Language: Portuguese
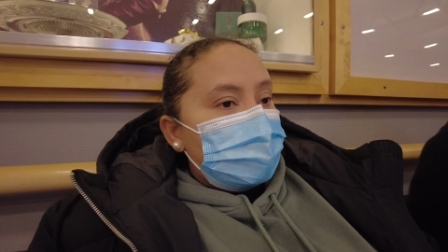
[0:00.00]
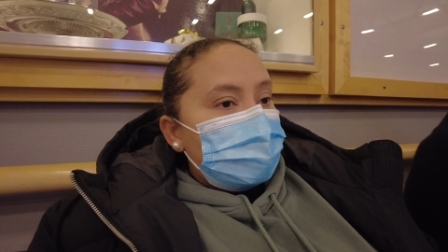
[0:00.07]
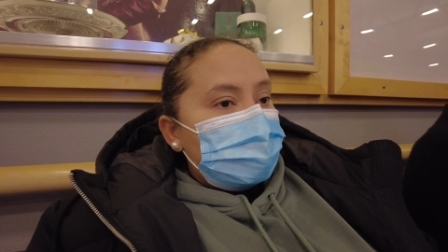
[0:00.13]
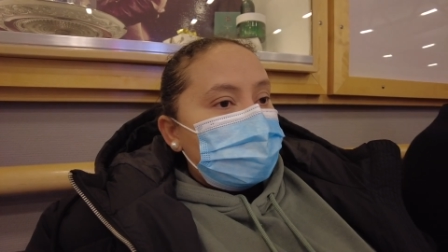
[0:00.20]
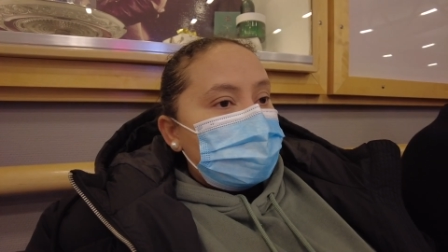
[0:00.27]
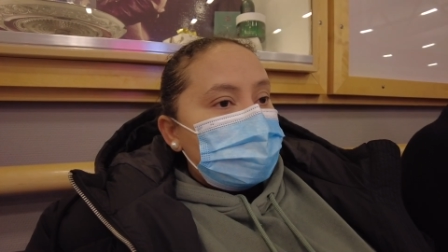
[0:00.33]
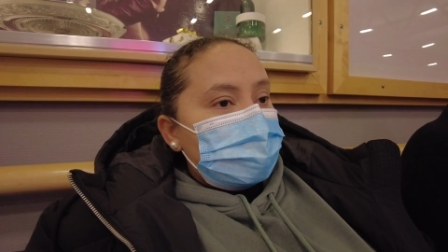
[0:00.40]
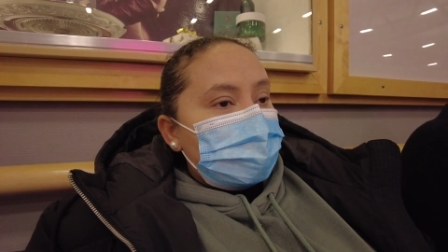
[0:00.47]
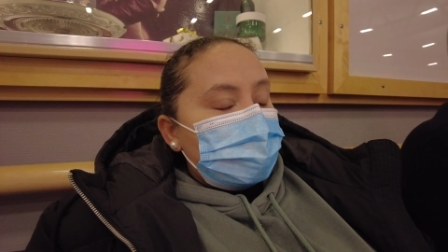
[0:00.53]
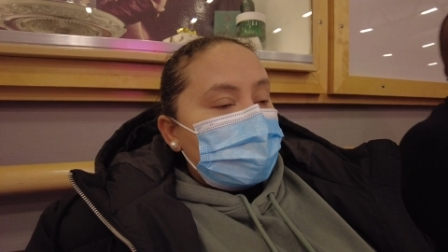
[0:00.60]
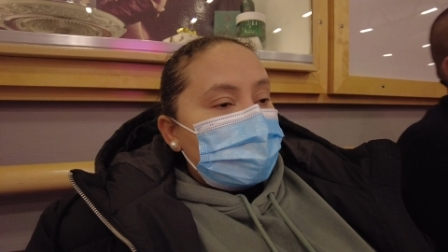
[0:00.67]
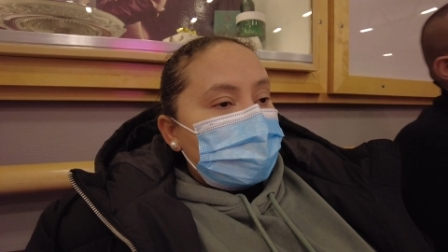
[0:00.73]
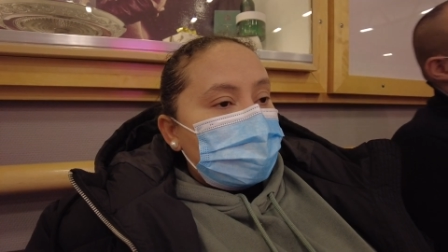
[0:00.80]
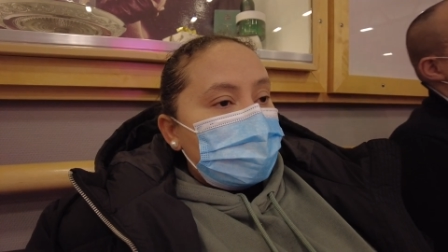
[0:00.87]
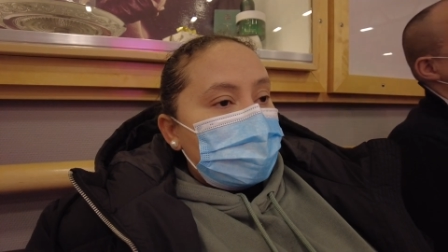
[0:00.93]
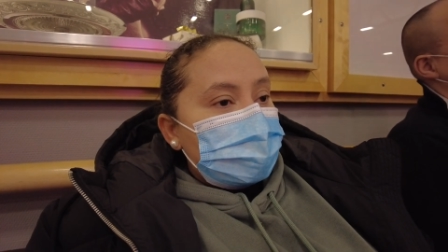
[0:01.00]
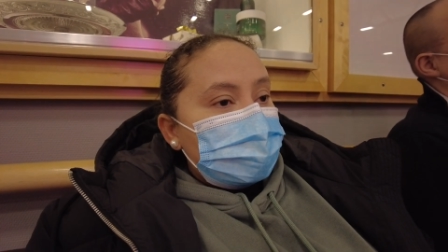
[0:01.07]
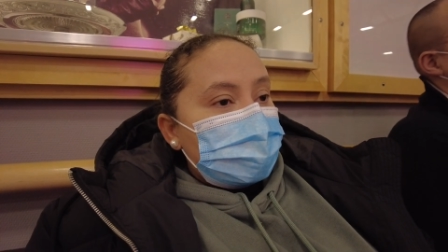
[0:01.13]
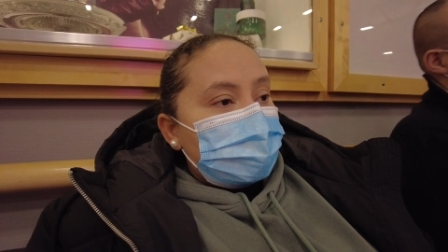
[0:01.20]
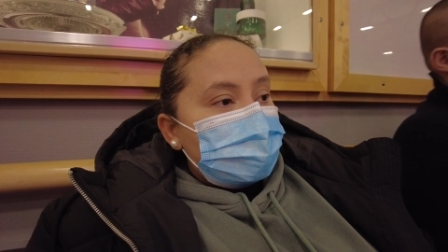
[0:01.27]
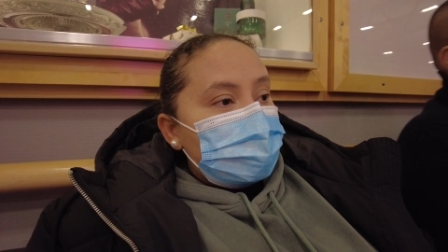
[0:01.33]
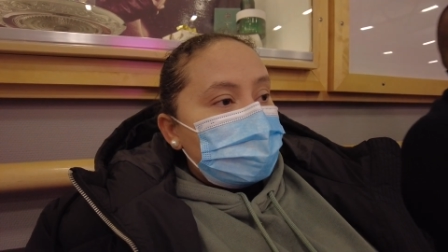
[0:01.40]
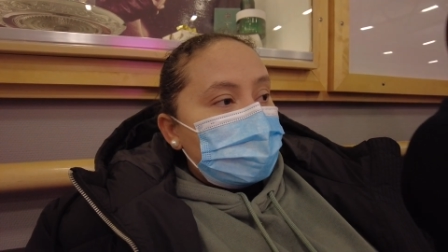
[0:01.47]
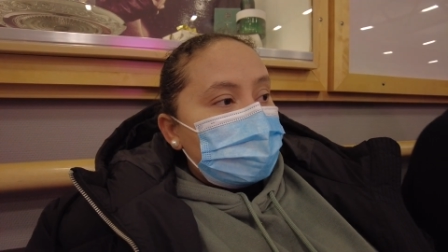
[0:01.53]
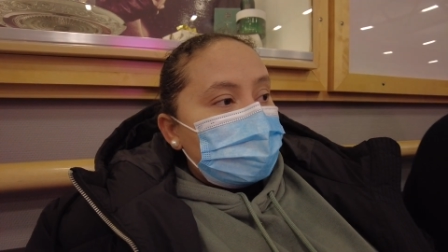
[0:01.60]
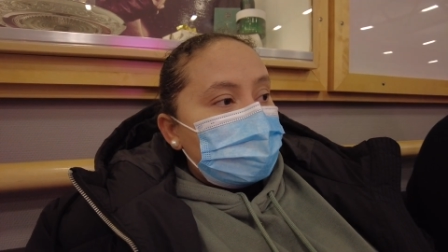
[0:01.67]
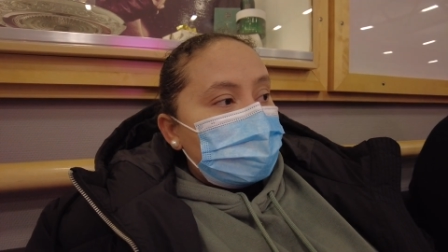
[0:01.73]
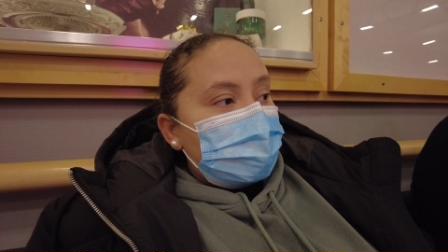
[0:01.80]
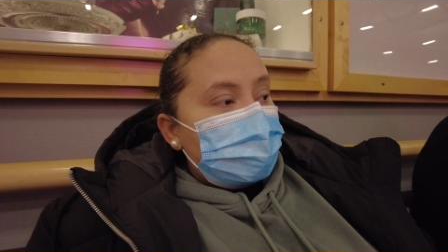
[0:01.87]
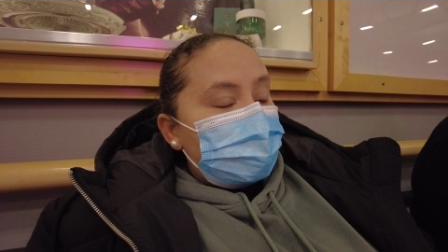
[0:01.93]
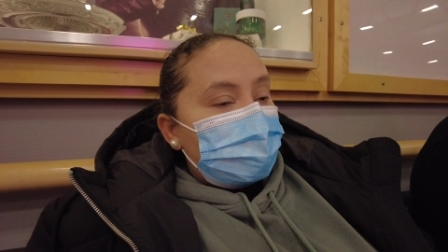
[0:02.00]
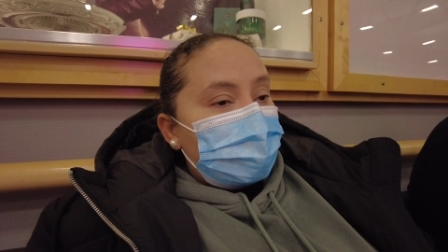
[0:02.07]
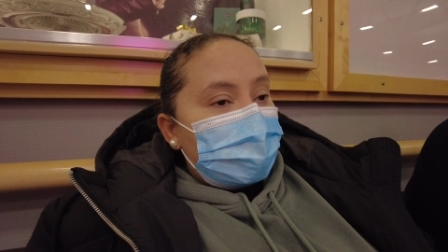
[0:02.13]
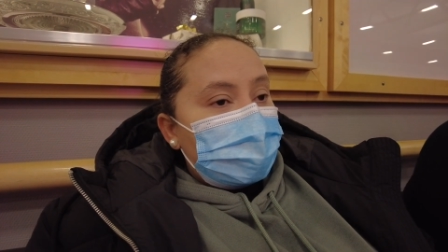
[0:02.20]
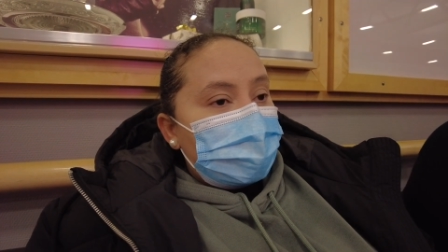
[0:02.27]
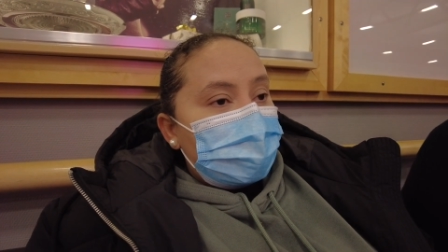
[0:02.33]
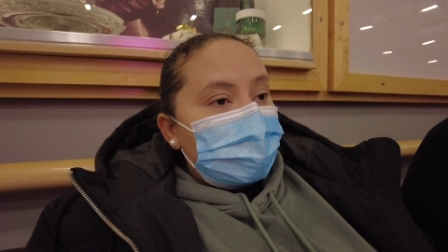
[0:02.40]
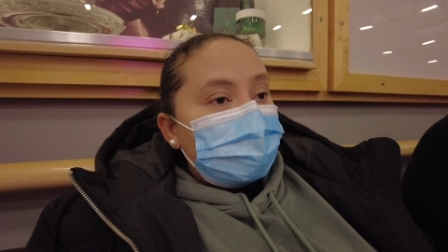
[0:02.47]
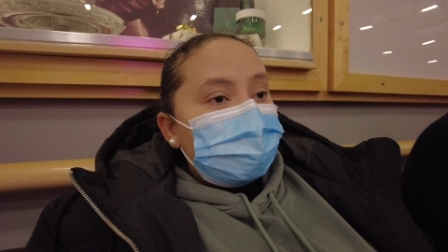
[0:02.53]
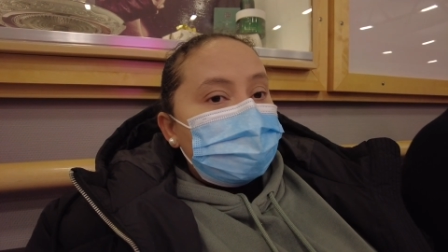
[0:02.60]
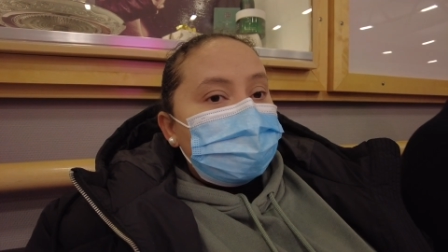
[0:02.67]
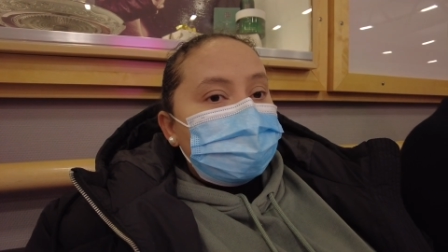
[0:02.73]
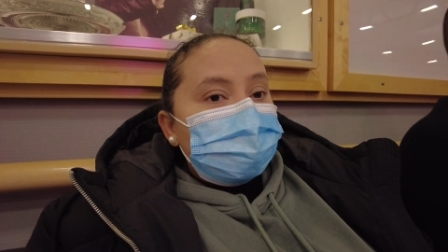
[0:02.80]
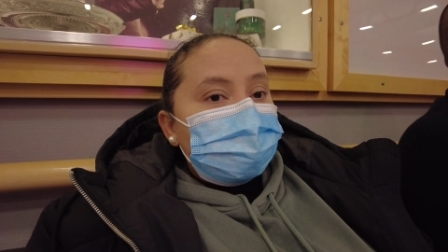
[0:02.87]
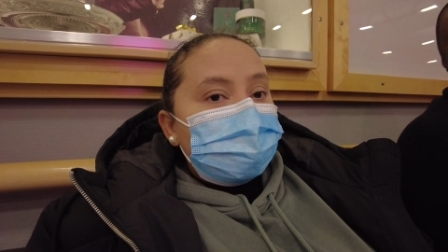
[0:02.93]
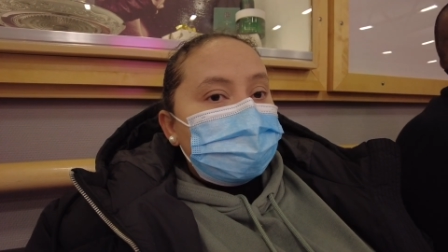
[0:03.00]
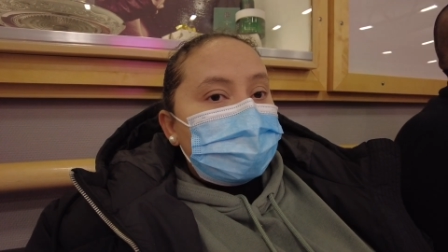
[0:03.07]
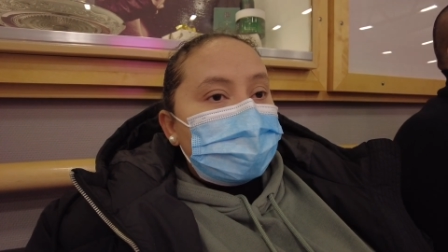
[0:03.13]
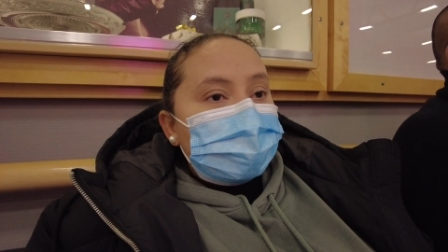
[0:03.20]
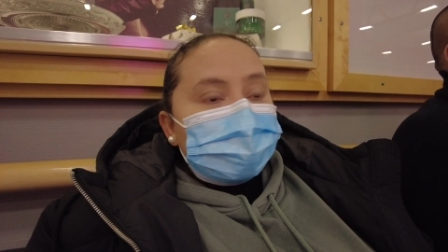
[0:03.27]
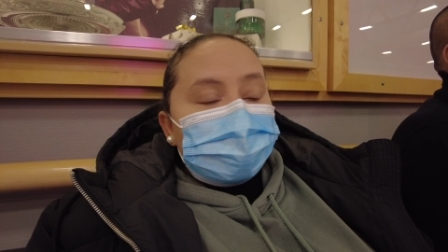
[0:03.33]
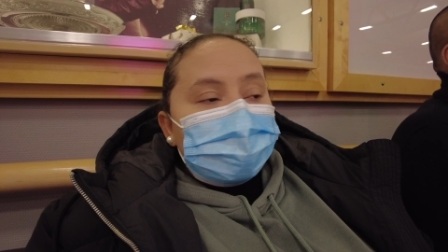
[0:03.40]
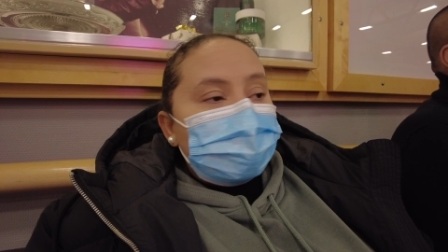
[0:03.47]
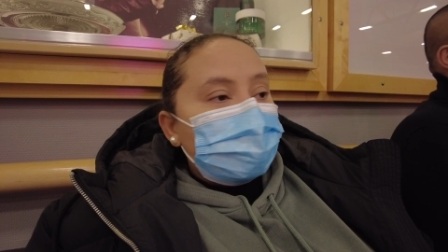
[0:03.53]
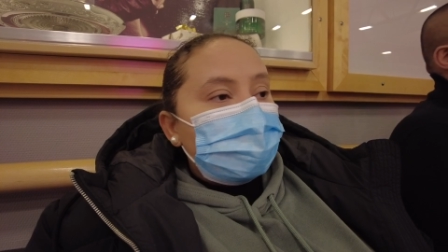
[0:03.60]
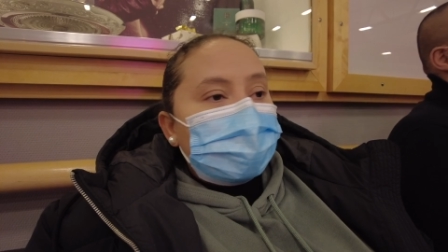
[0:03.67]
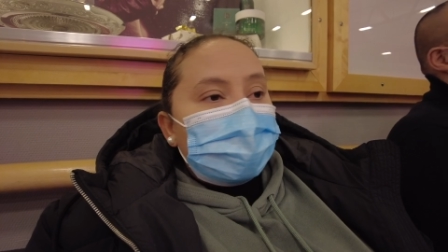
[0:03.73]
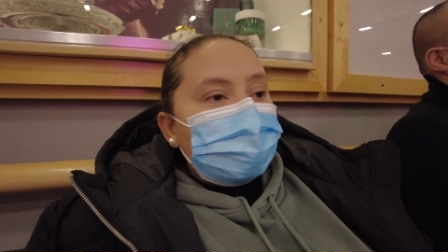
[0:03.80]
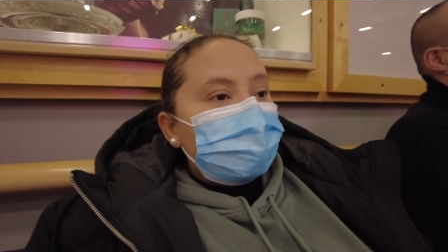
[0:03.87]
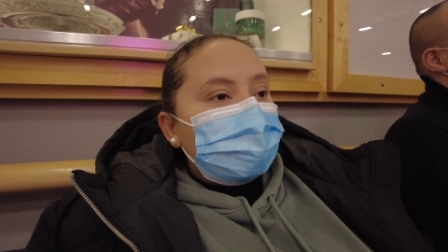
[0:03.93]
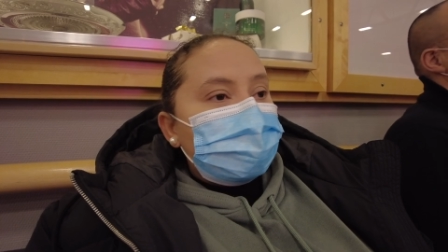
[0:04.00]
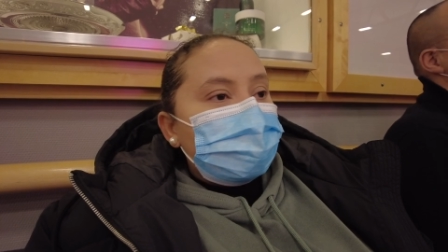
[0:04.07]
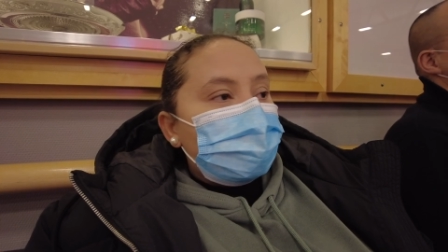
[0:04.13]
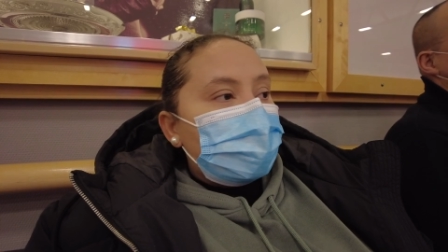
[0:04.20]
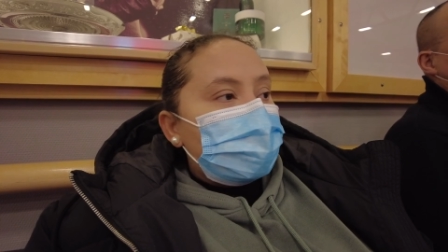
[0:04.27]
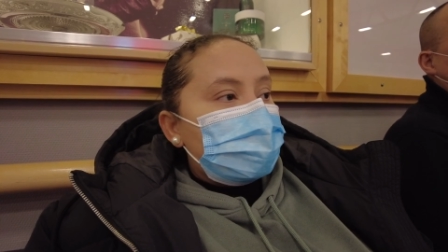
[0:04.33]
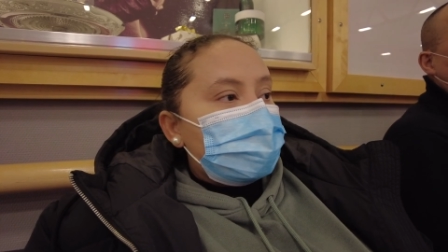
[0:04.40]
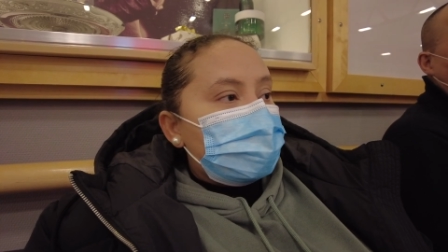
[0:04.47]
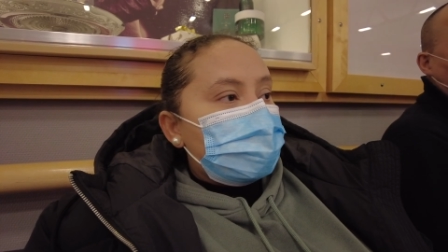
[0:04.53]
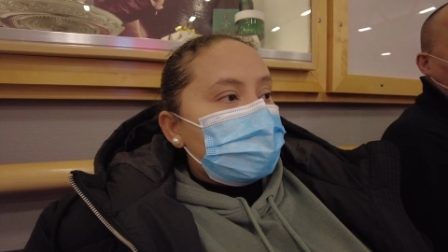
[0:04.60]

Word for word: Não sei se é porque também eu estava esperando a neve parar, mas agora não está nevando mais.